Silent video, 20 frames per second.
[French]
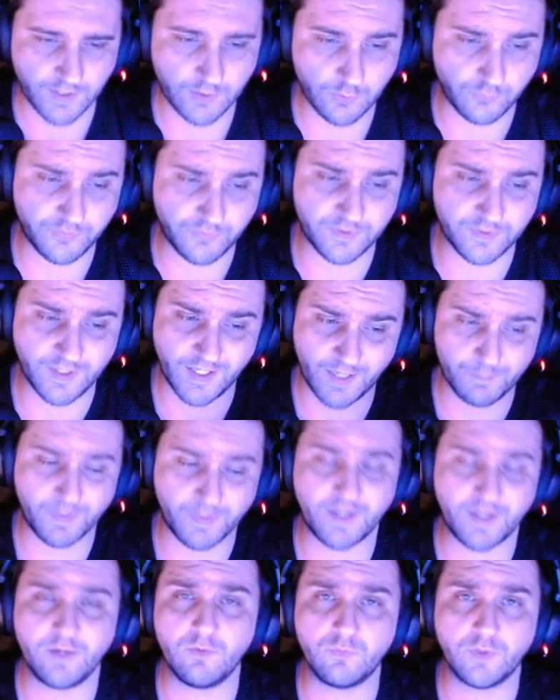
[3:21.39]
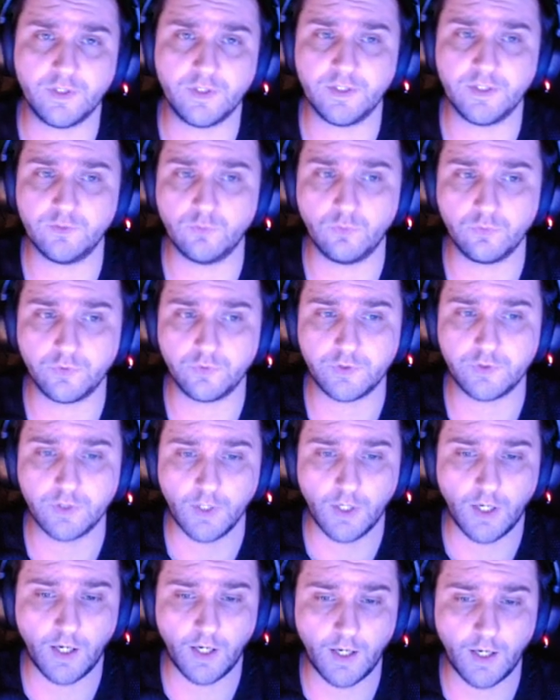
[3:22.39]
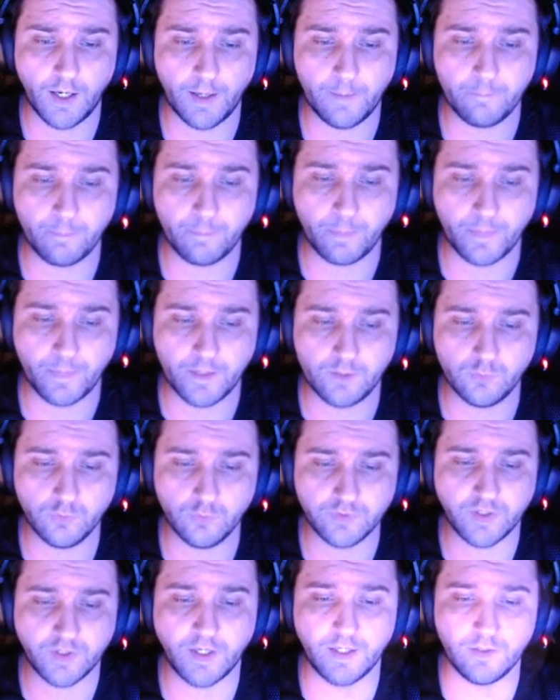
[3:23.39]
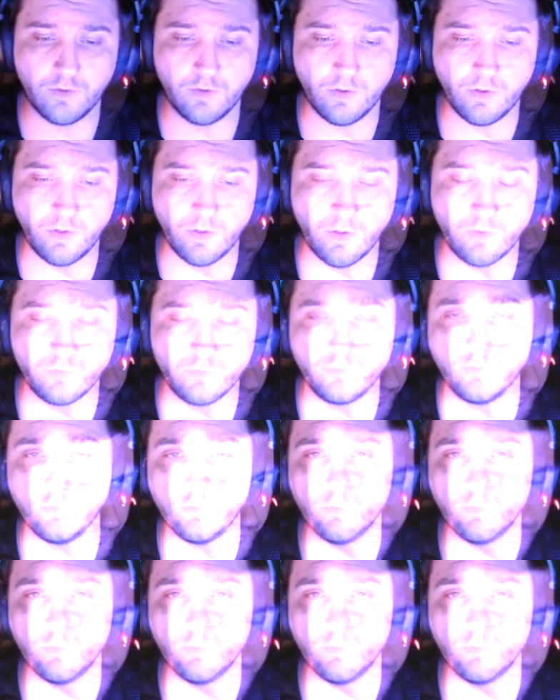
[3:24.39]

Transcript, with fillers: Et au final, après, on voyait donc euh, le trailer.